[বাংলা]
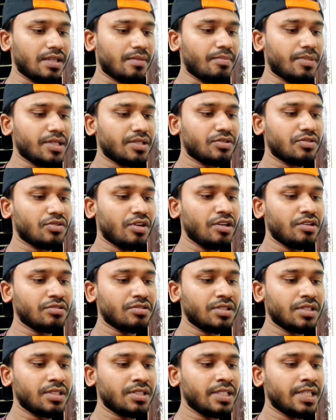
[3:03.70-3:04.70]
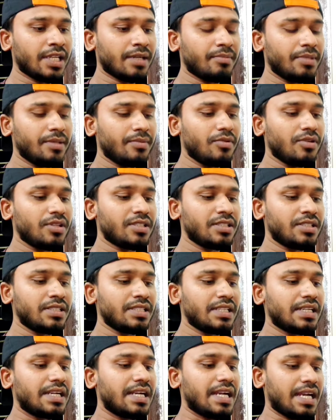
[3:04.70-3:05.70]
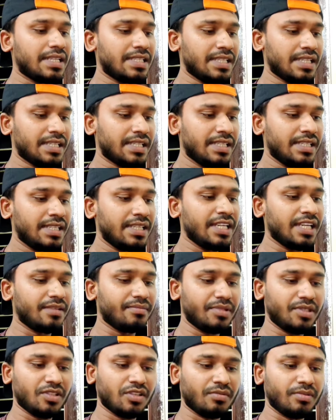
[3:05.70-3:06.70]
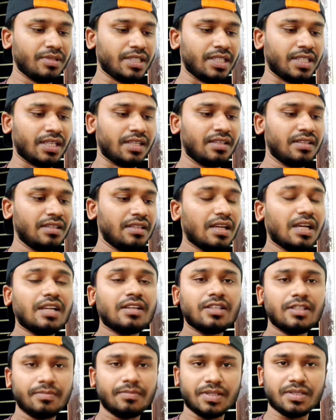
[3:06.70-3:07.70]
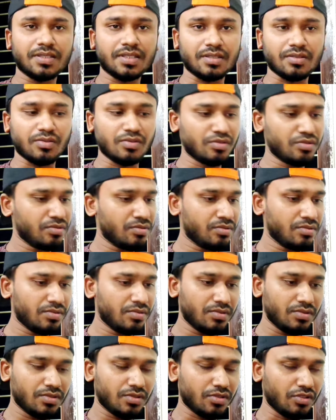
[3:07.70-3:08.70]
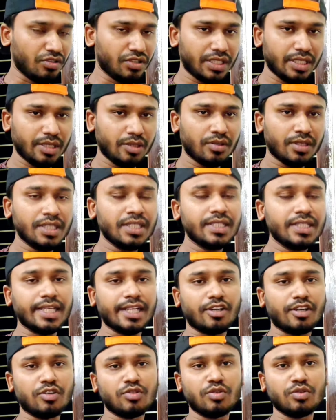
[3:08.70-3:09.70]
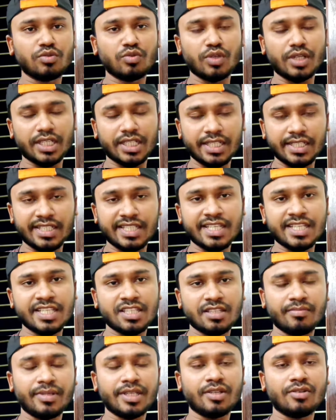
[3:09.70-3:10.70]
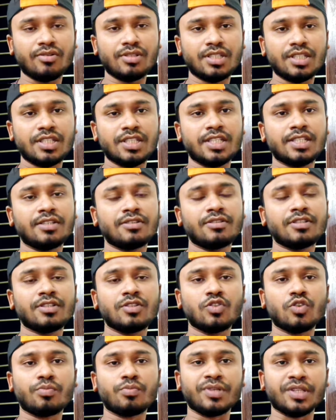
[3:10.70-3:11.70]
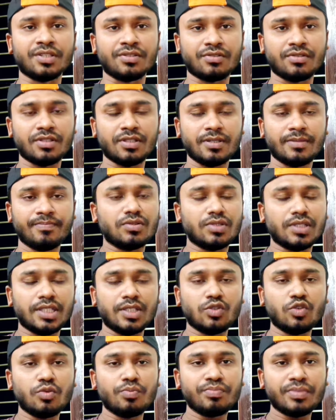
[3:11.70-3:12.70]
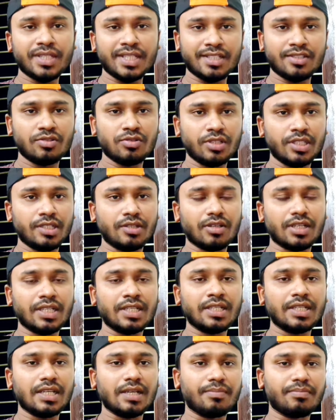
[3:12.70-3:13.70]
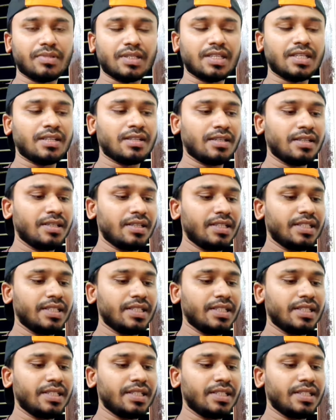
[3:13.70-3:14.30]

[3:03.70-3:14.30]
নাম্বার ছয় হচ্ছে যে একবার বলেছেন যে গাঁজা খেলে আনফিট হবে কিনা হান্ড্রেড পার্সেন্ট কোনো সন্দেহ নাই এখন নতুন একটি টেস্ট বের হয়েছে সেটা হচ্ছে ডোপ টেস্ট এই ডোপ টেস্ট যদি করে আপনার